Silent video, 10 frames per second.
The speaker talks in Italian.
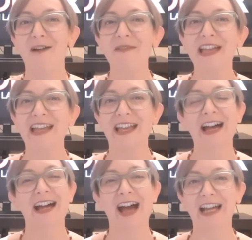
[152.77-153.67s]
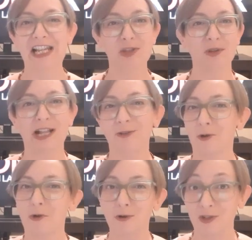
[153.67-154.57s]
A me eh, ha
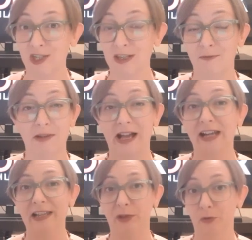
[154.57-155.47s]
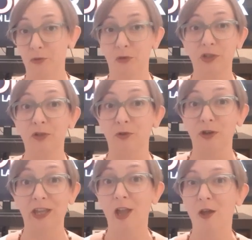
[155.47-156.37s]
risuonato così, magari ad ognuno di
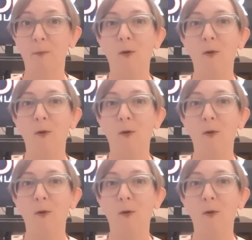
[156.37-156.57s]
noi